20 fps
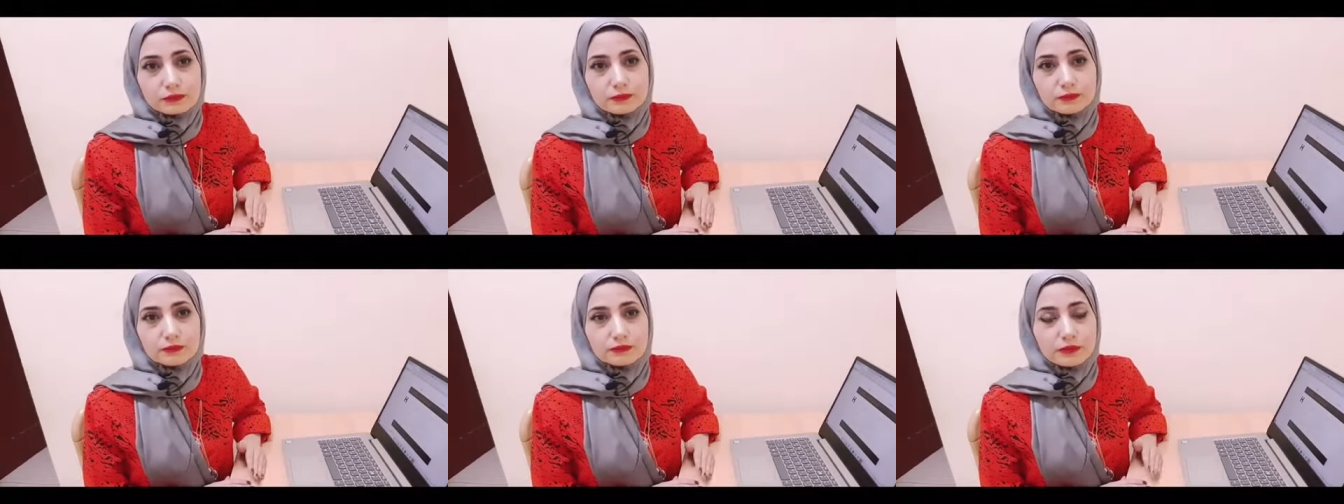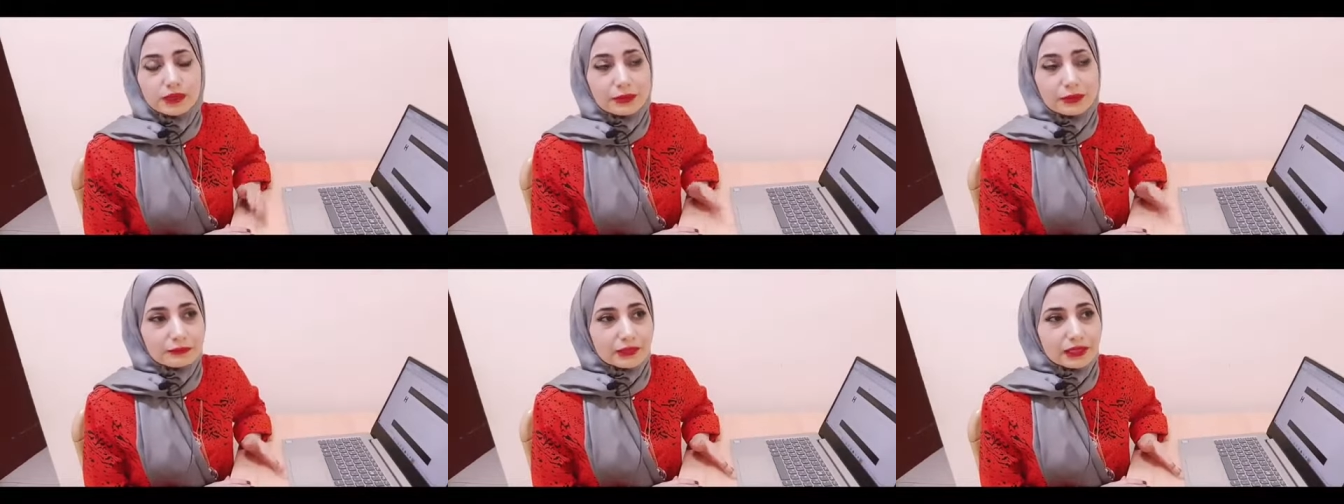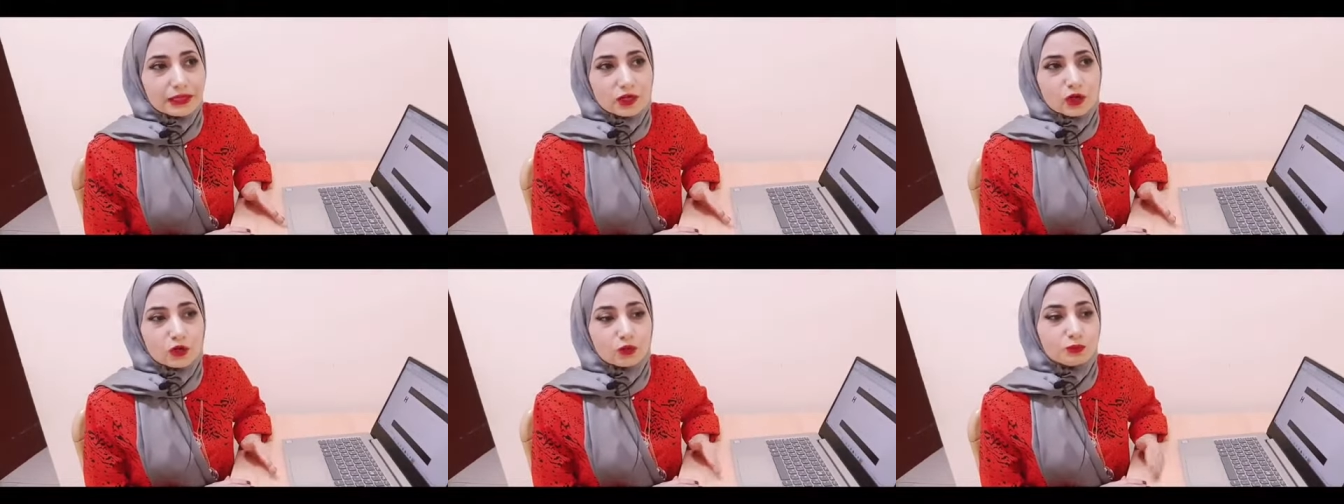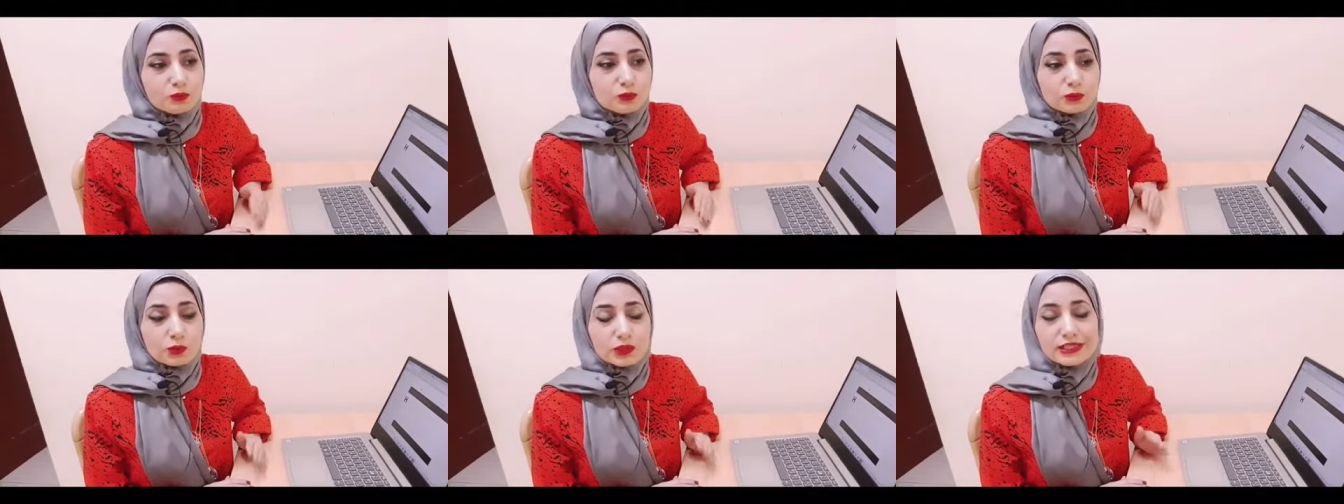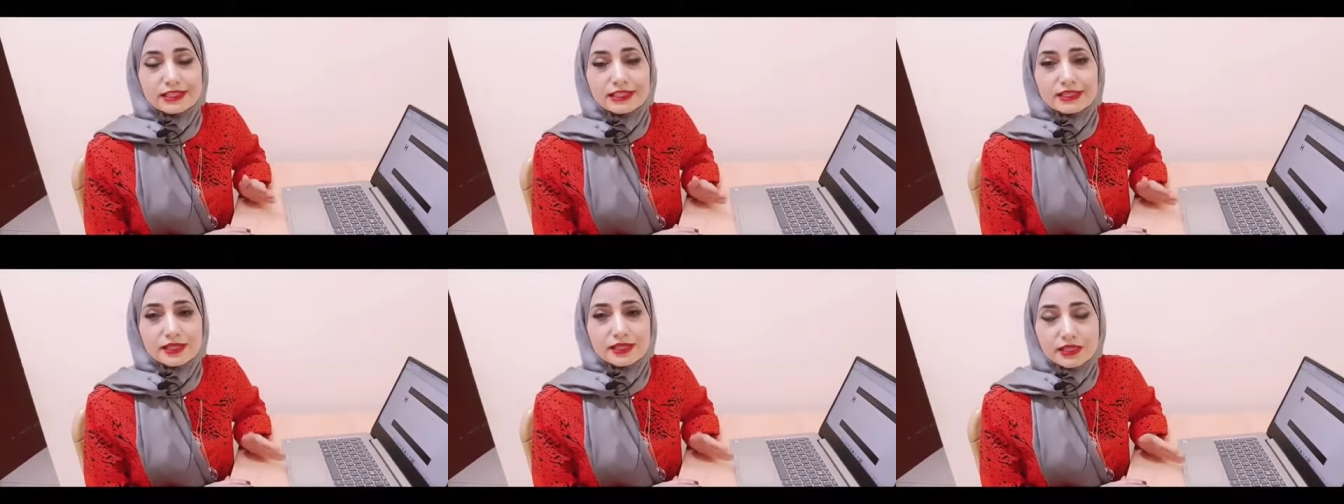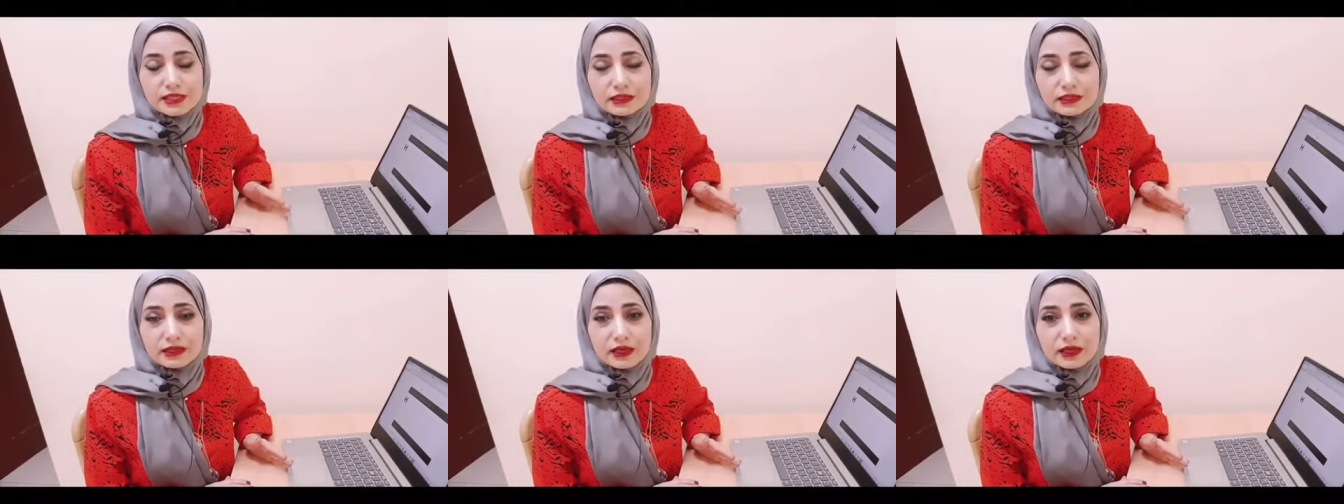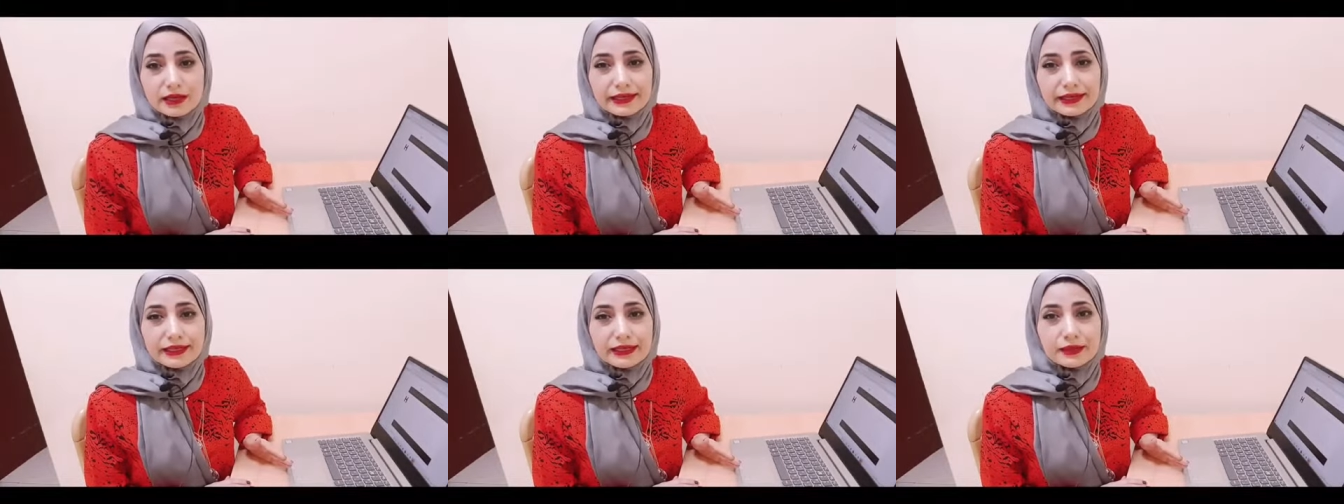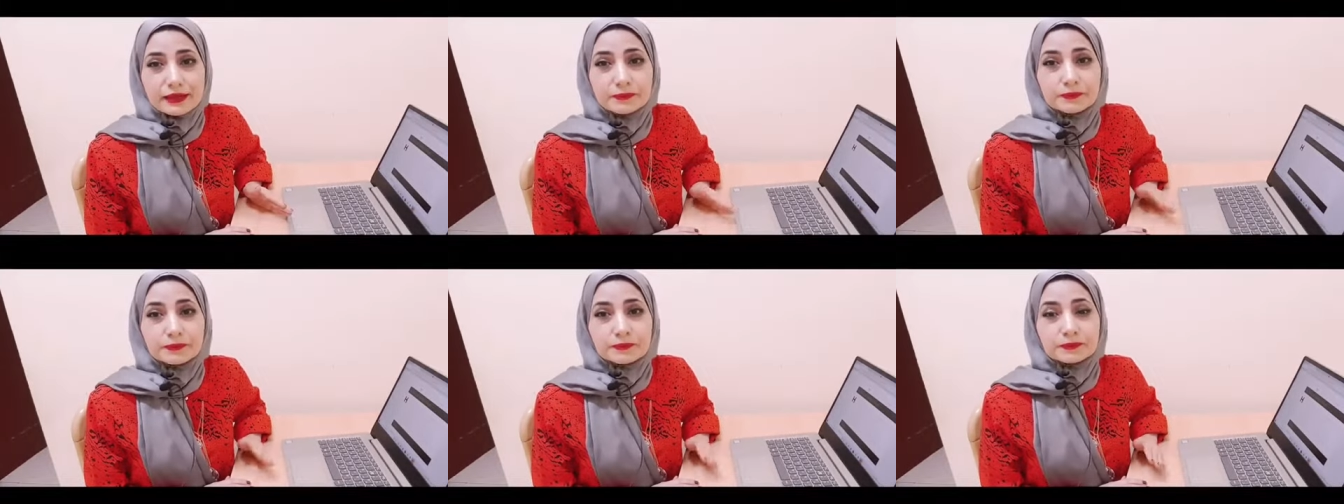بمعمل أو بمؤسسة صناعية